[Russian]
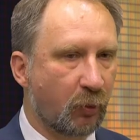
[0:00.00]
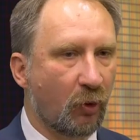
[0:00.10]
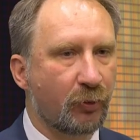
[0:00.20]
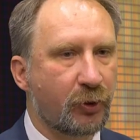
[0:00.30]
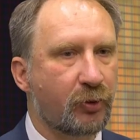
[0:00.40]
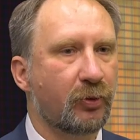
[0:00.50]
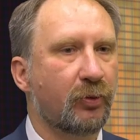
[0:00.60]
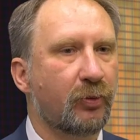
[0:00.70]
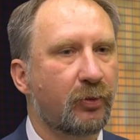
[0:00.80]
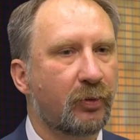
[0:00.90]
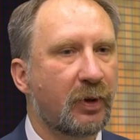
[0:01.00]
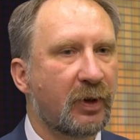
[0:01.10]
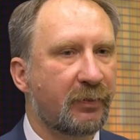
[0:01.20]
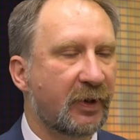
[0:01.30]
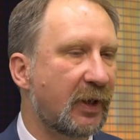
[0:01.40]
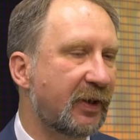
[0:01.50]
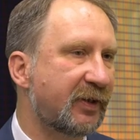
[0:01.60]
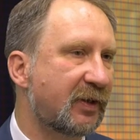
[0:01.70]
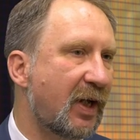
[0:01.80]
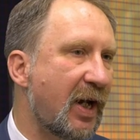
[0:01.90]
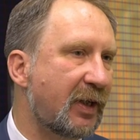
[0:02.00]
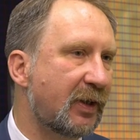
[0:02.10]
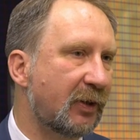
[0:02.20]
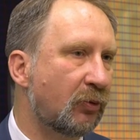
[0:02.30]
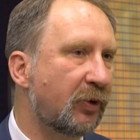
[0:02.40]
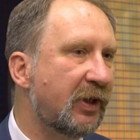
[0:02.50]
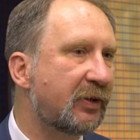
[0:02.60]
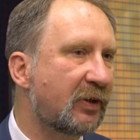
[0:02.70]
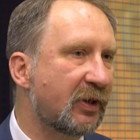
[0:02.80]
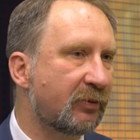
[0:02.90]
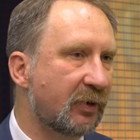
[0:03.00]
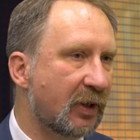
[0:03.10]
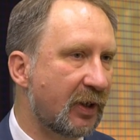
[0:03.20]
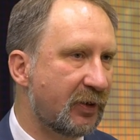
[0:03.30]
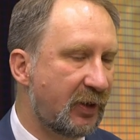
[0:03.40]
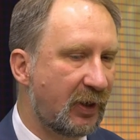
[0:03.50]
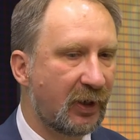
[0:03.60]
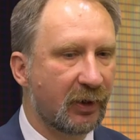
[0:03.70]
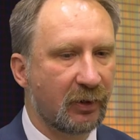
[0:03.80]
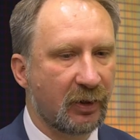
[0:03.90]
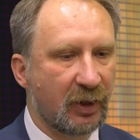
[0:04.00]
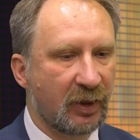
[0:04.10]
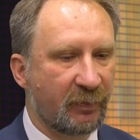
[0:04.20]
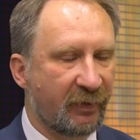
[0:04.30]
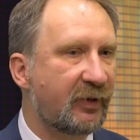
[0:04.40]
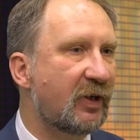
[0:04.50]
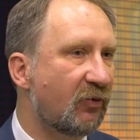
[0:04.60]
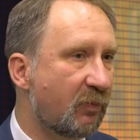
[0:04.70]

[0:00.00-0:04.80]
помощью металлоискателей и других средств находили, приводили